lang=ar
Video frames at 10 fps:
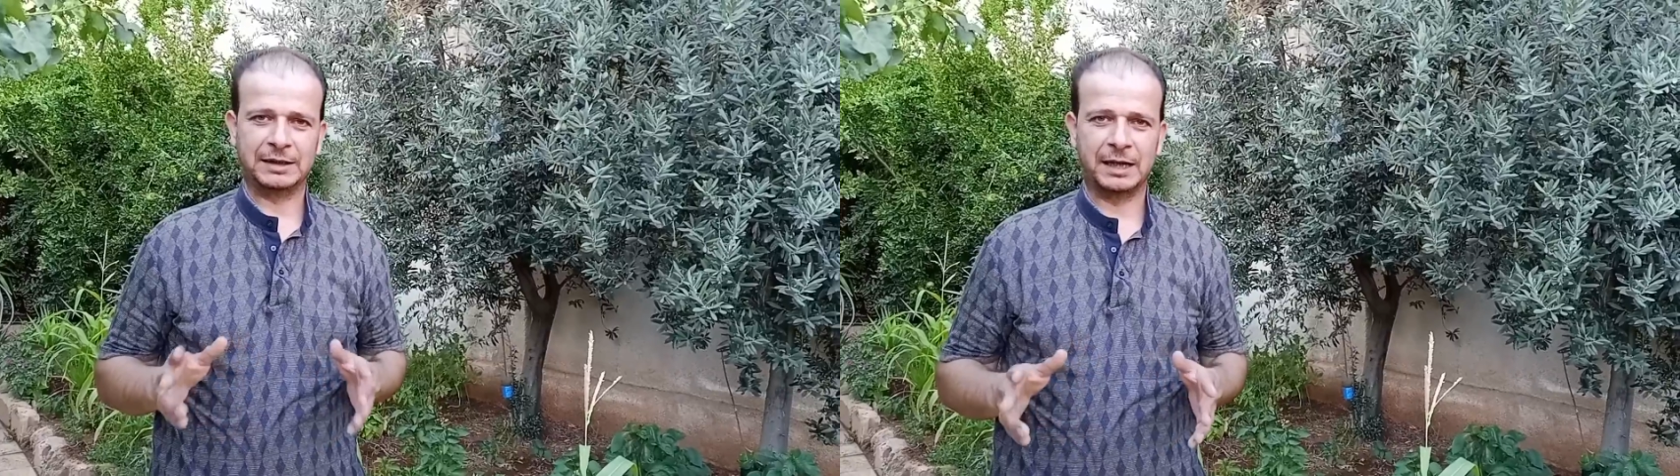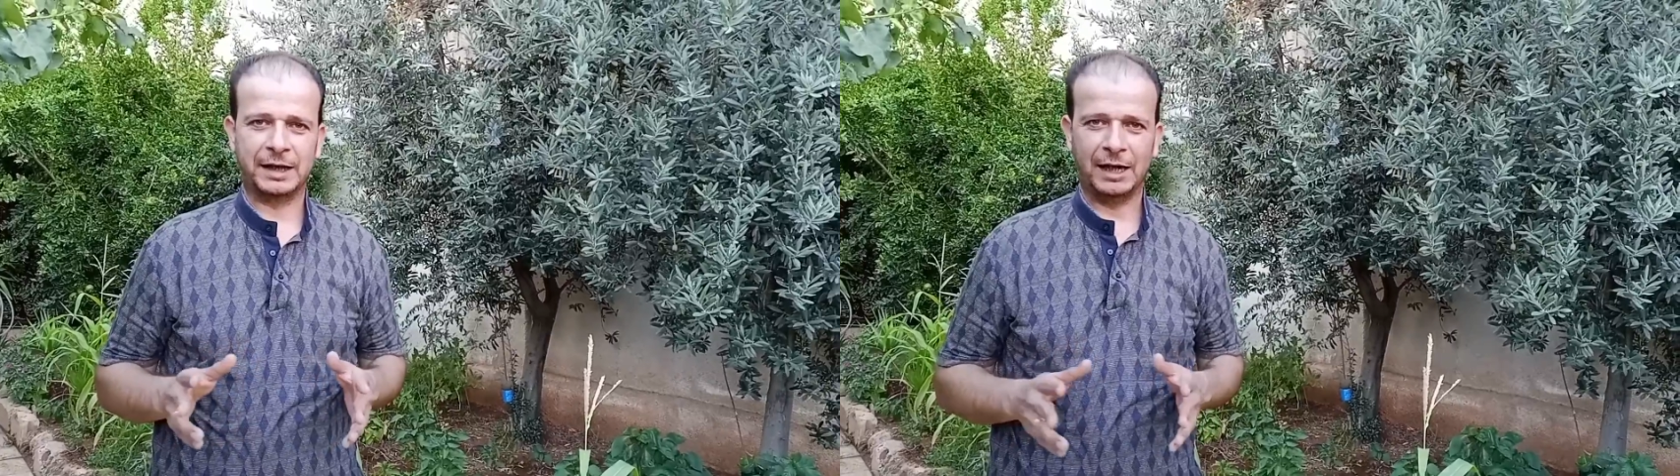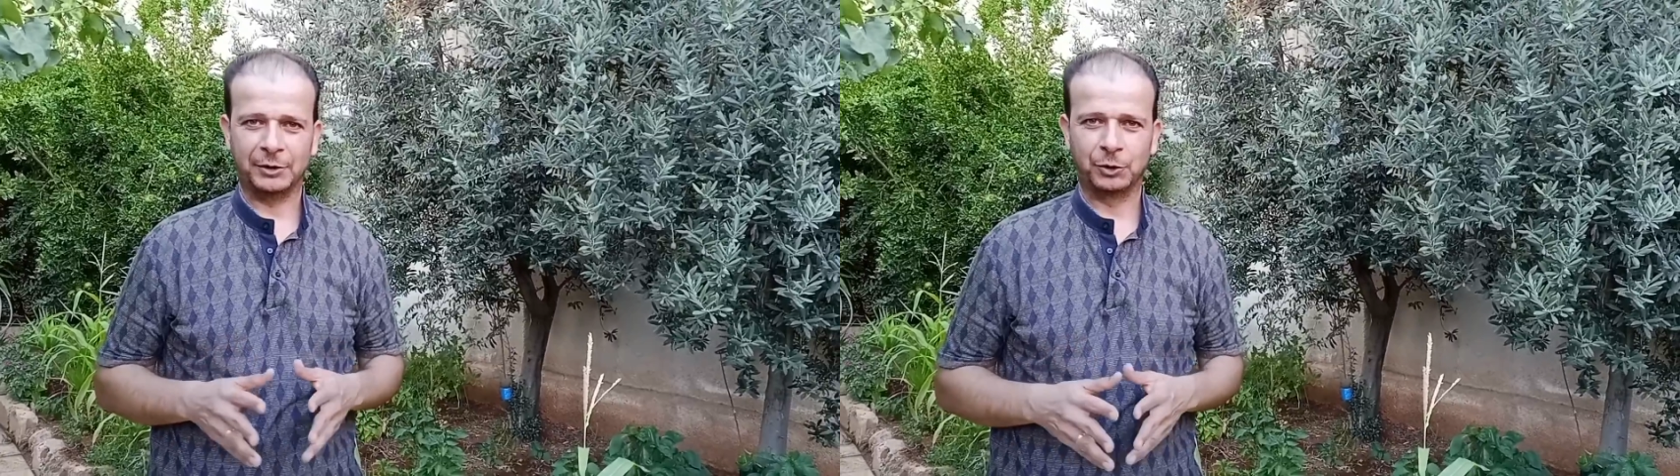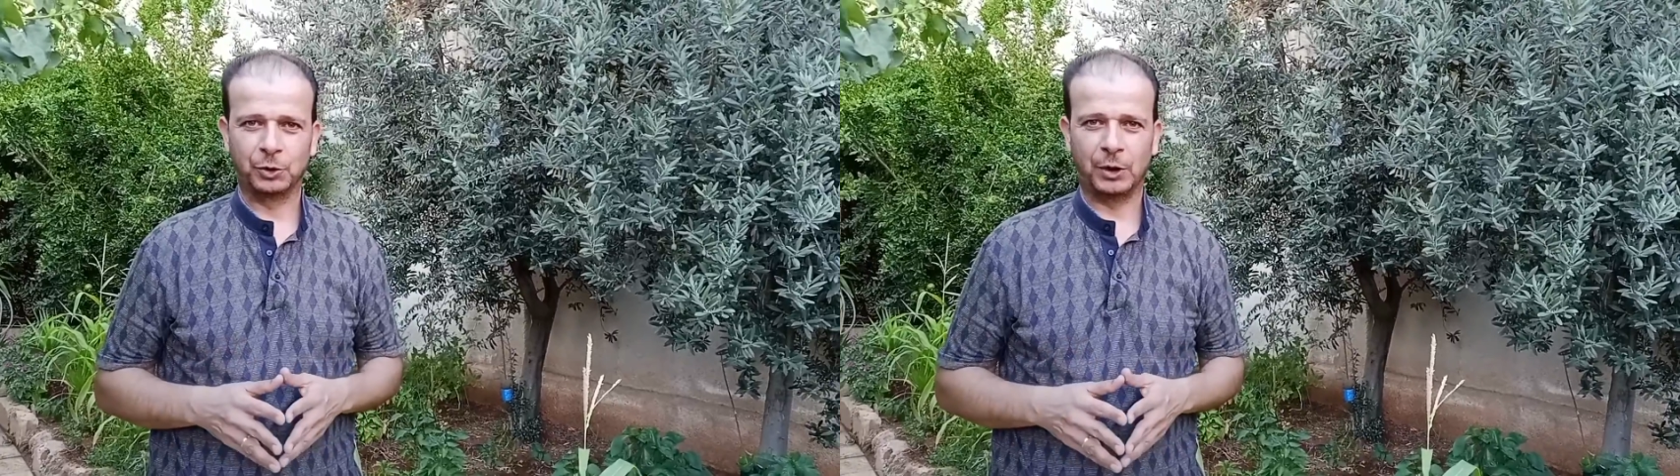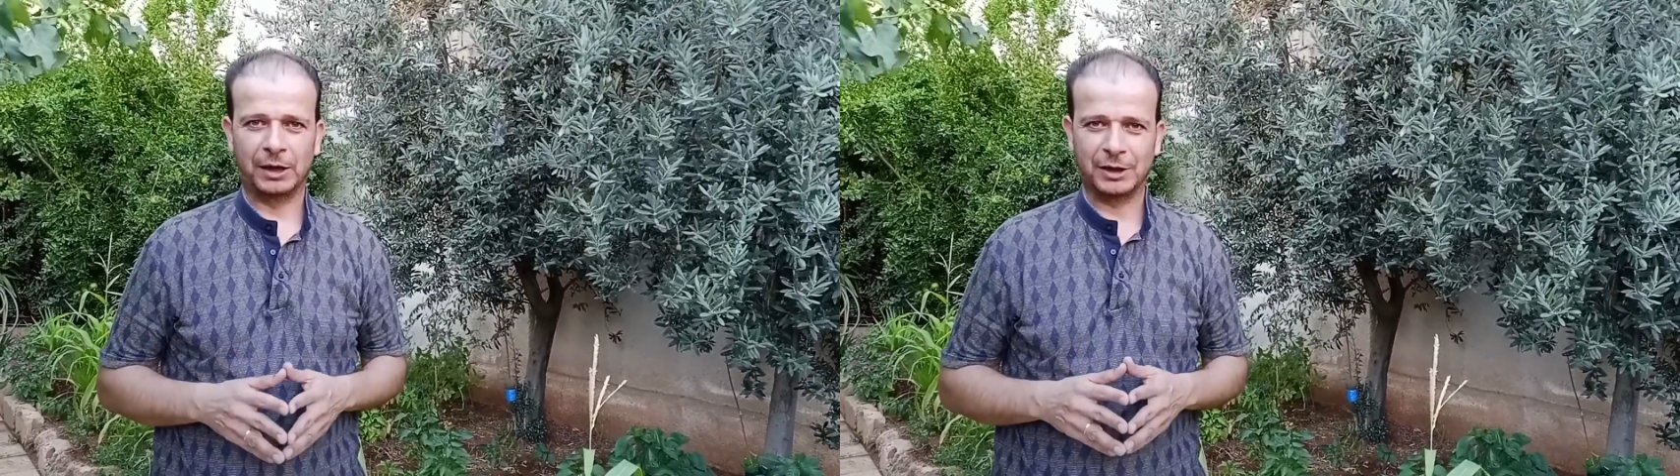زارع
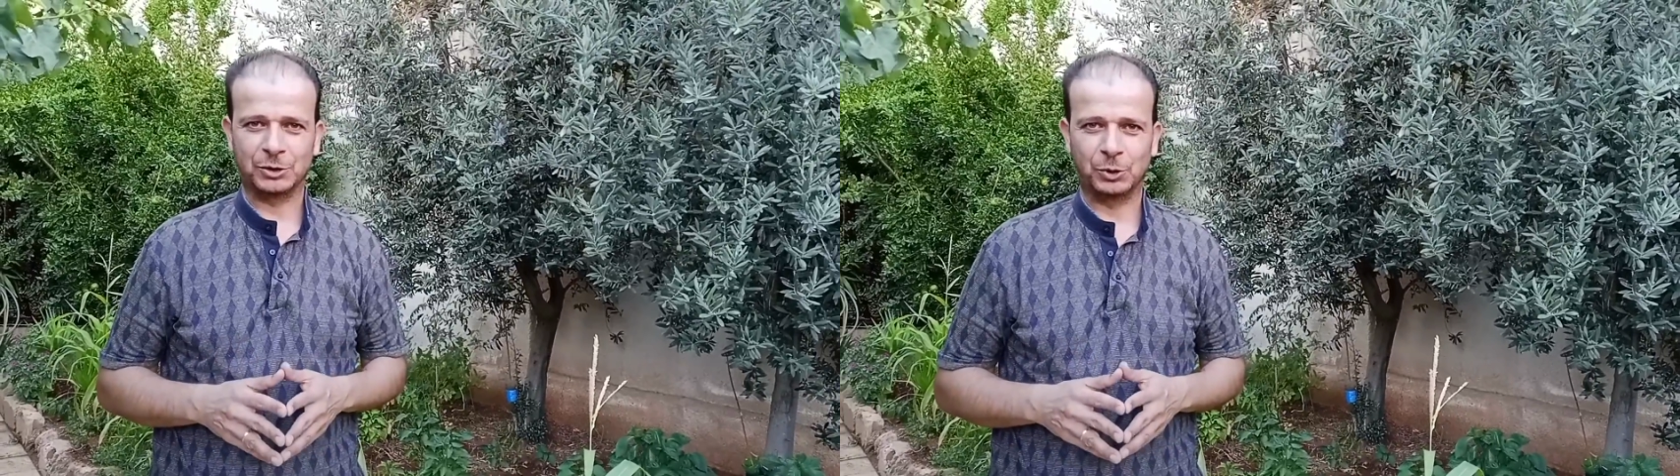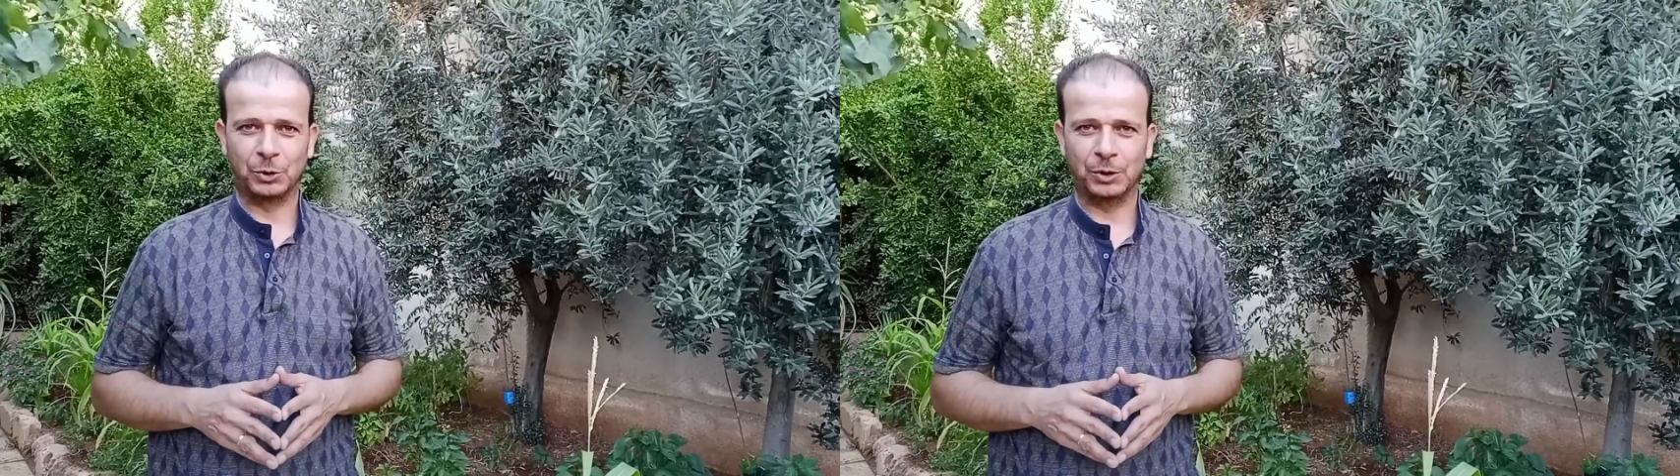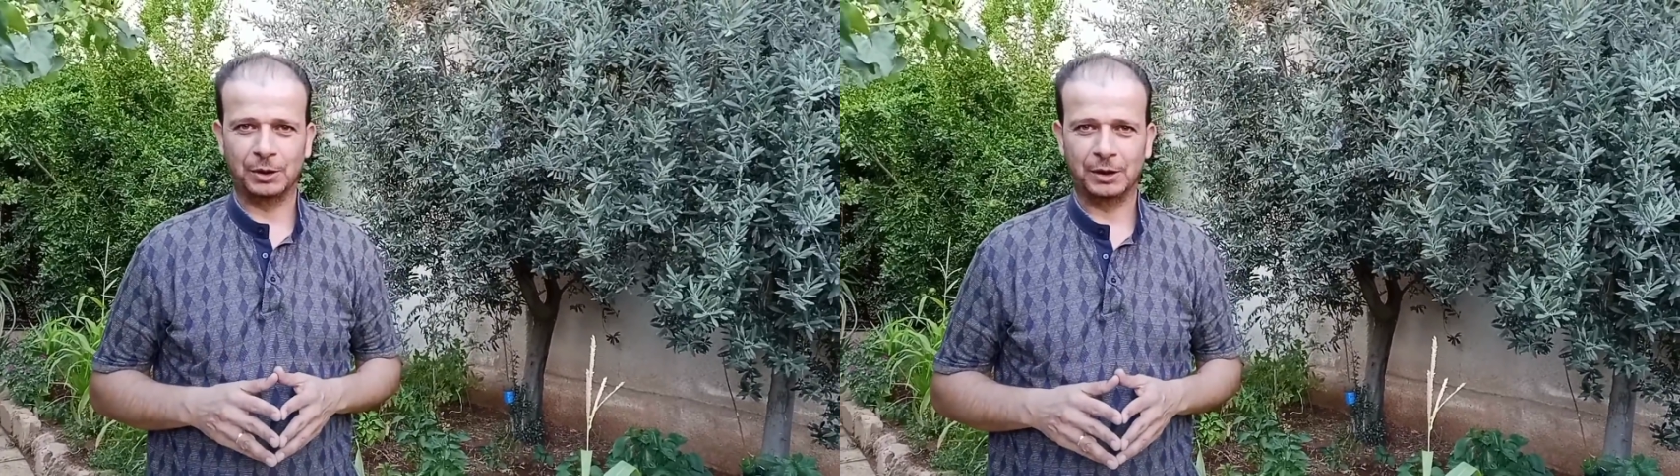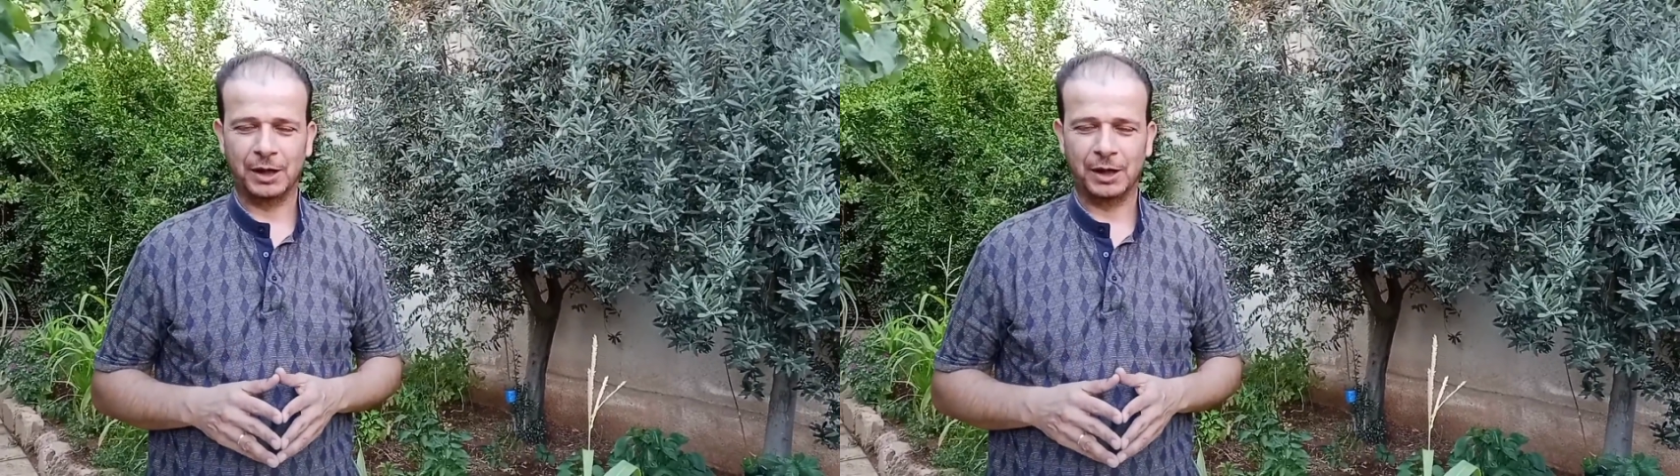عنده على الأسطح